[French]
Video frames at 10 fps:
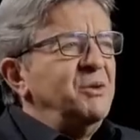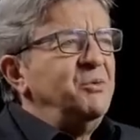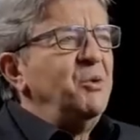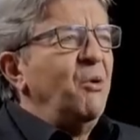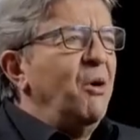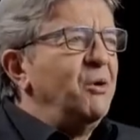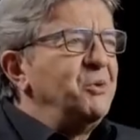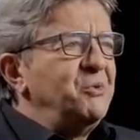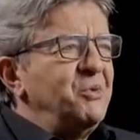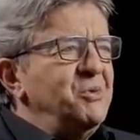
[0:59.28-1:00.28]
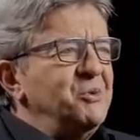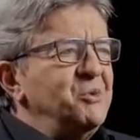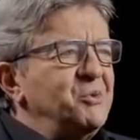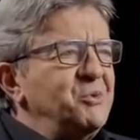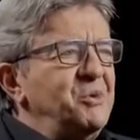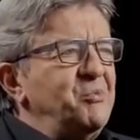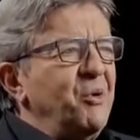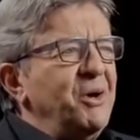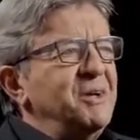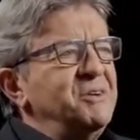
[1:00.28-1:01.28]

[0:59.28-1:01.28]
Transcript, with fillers: Il me dit Oh, tu te fais bien du souci pour rien.